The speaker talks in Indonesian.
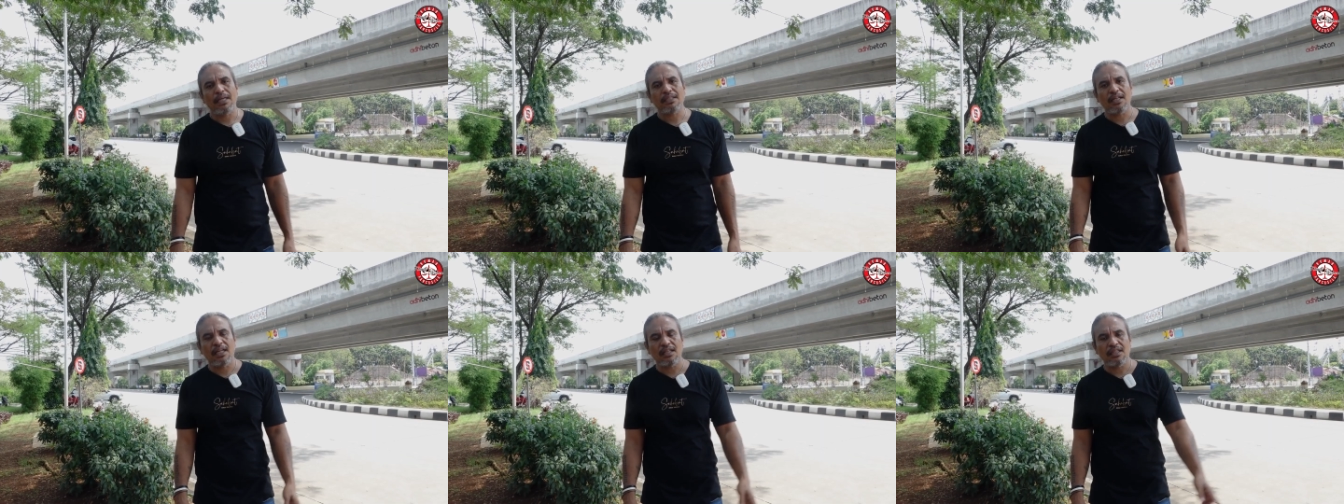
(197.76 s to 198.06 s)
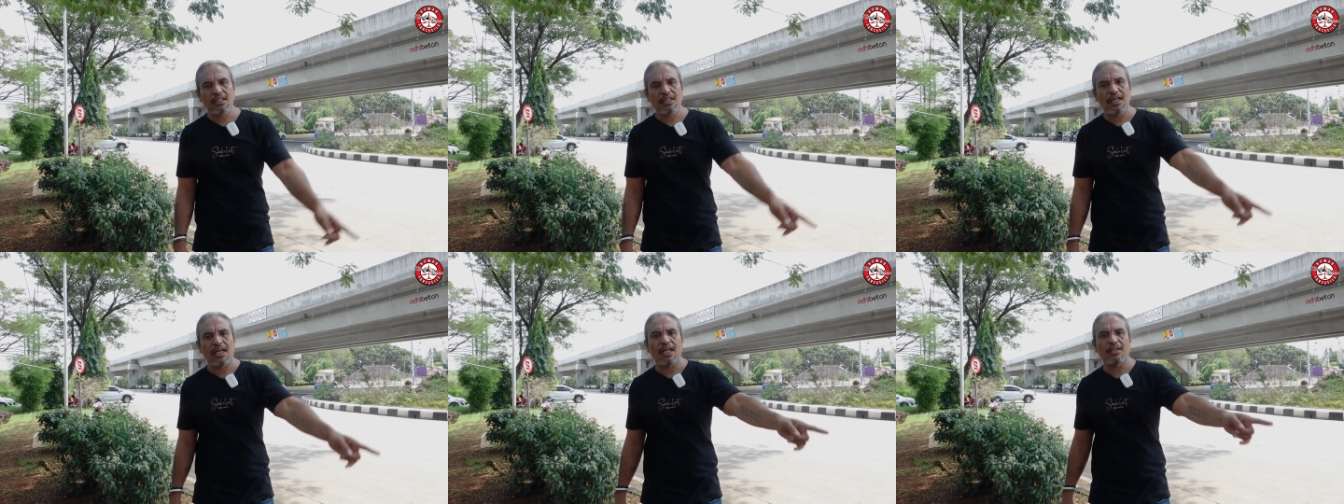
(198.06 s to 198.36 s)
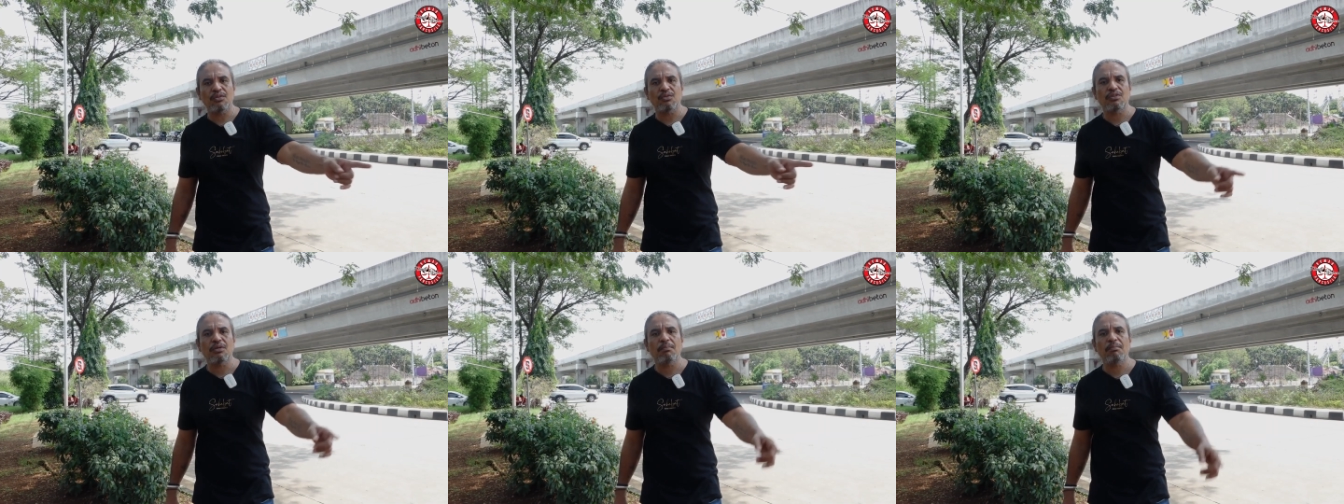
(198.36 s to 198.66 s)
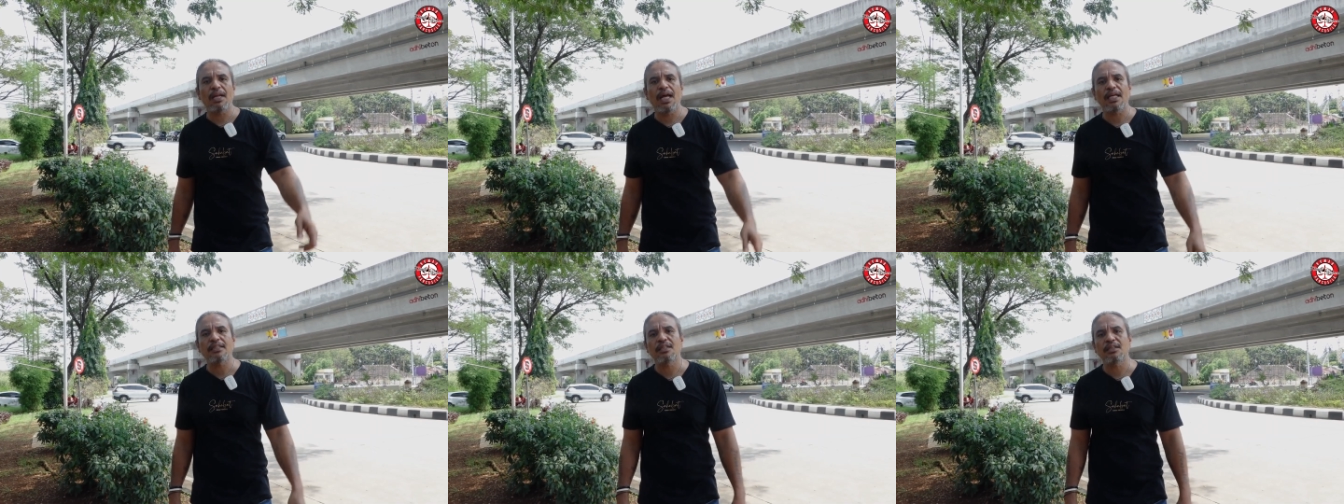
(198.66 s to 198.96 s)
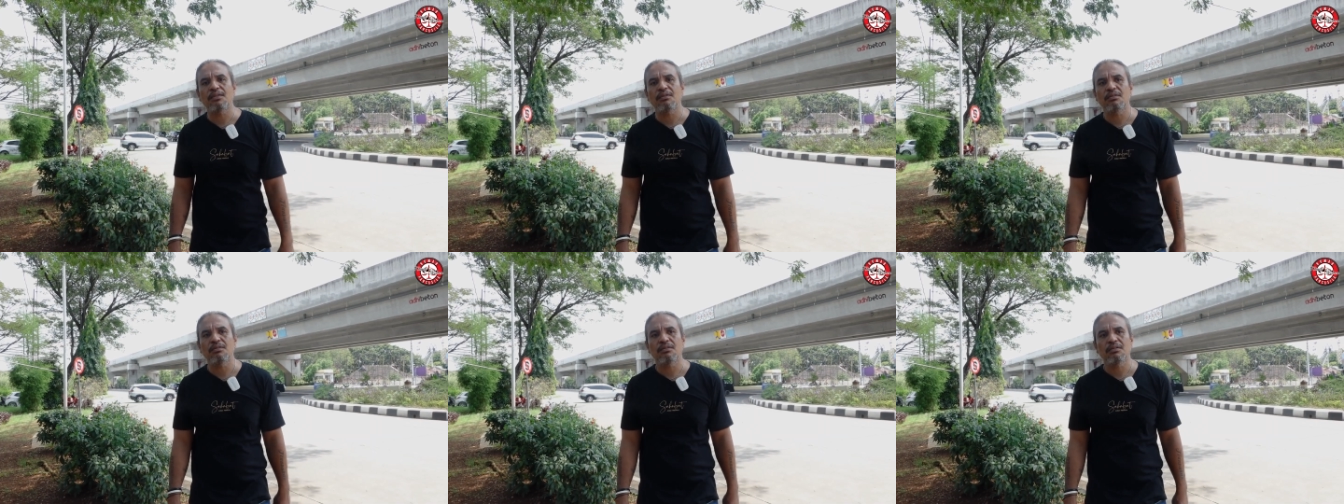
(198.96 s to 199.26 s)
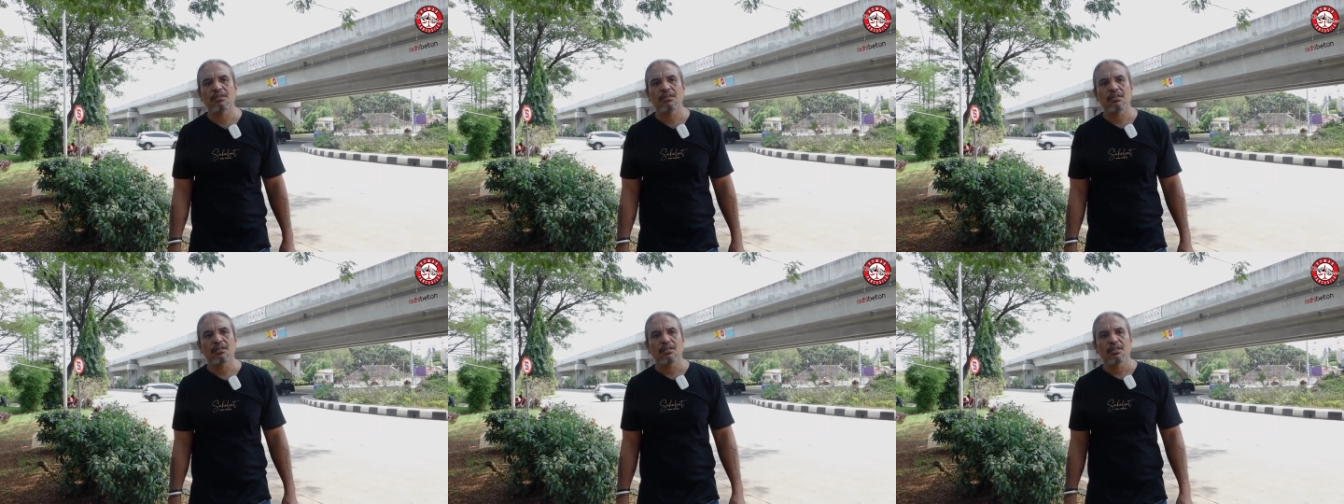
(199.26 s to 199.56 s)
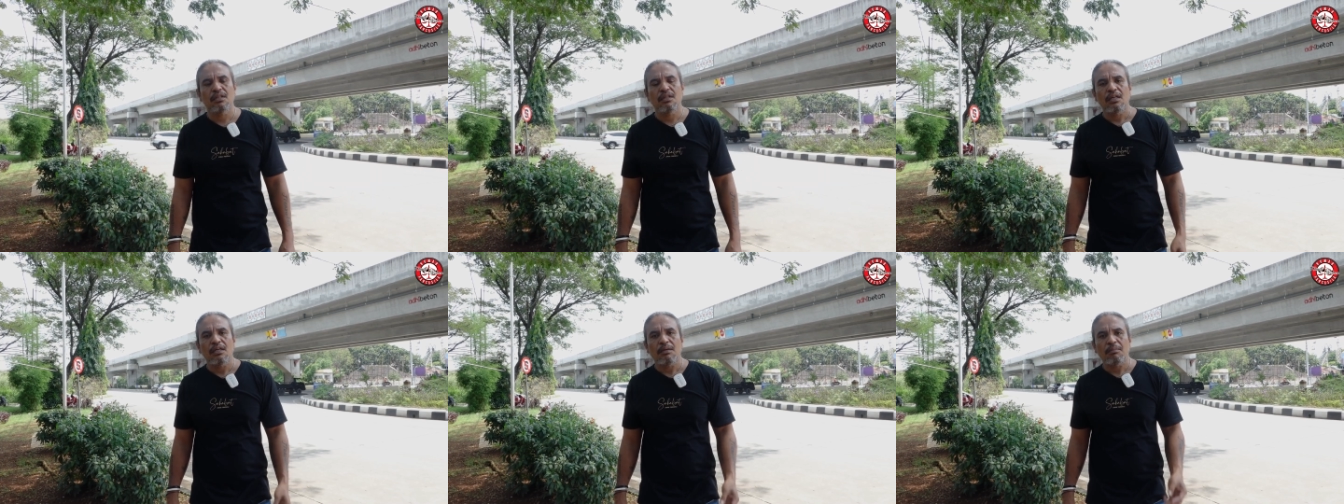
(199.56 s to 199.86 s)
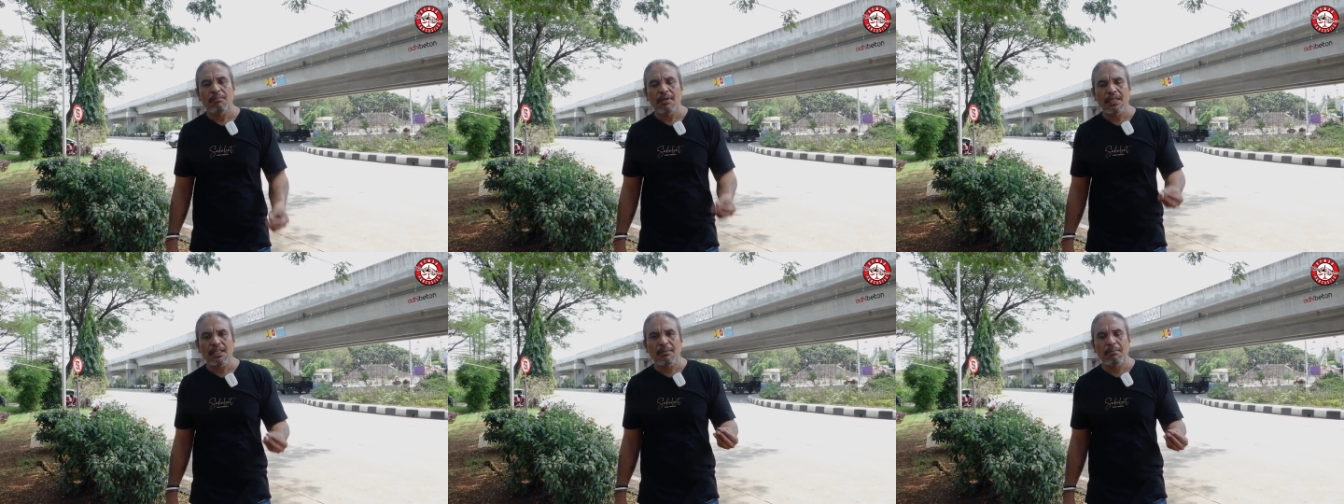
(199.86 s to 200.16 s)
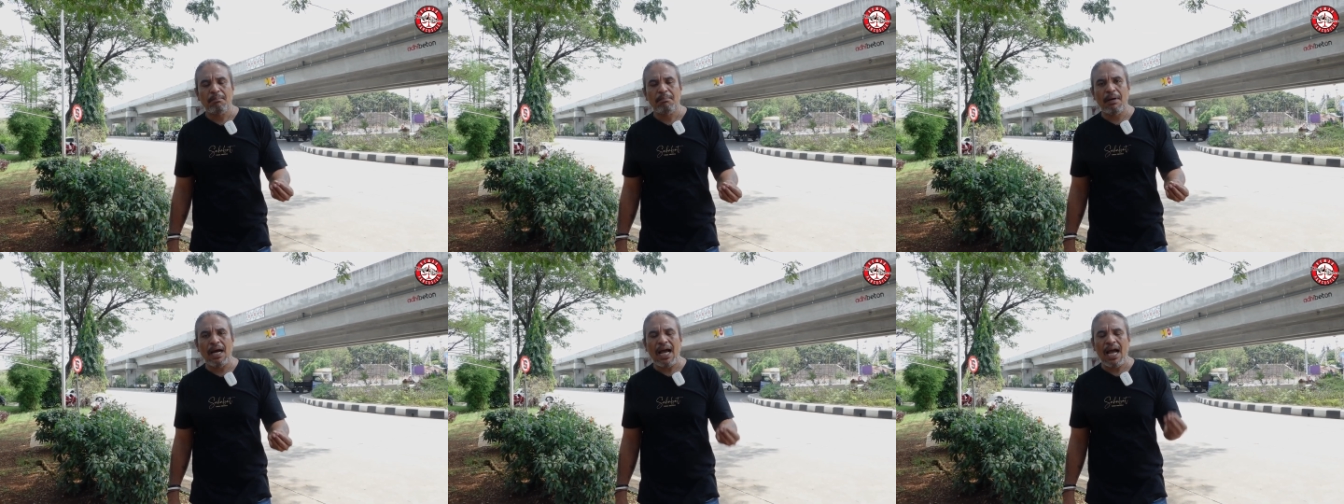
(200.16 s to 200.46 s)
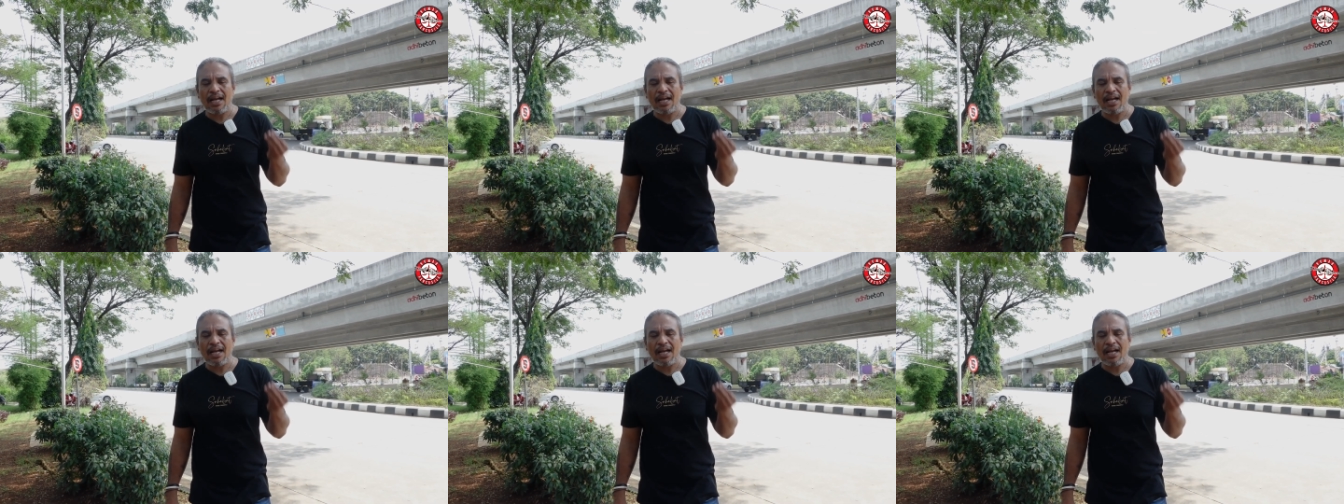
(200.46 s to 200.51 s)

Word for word: pasal 311 itu. Menyebab,